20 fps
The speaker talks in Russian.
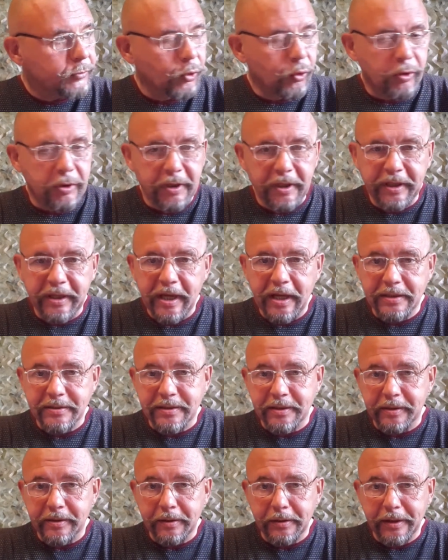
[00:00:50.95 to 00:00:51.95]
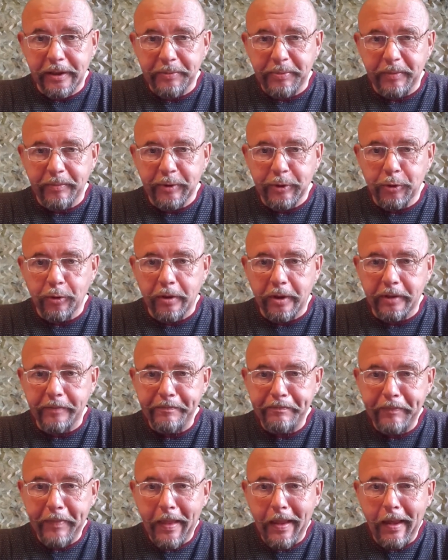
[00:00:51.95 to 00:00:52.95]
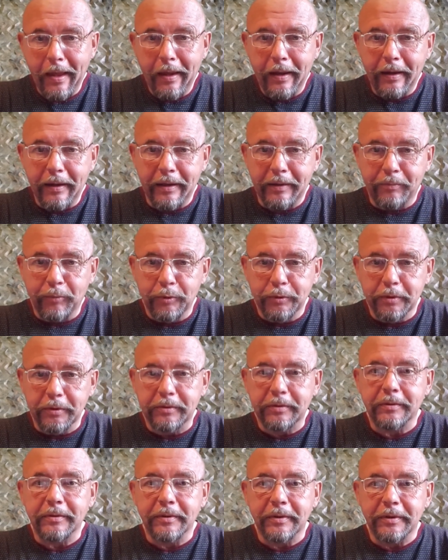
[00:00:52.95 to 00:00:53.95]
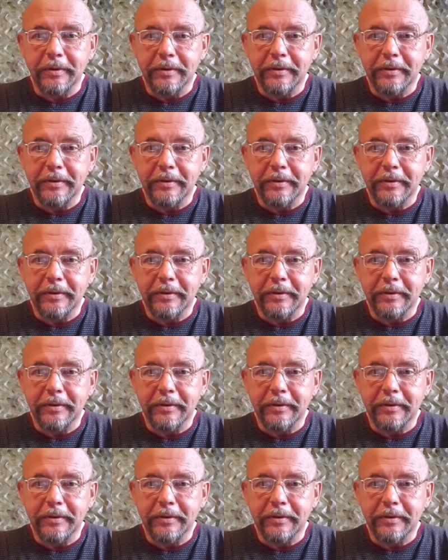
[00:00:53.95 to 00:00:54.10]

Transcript: тухлые яйца, гнилые помидоры и будут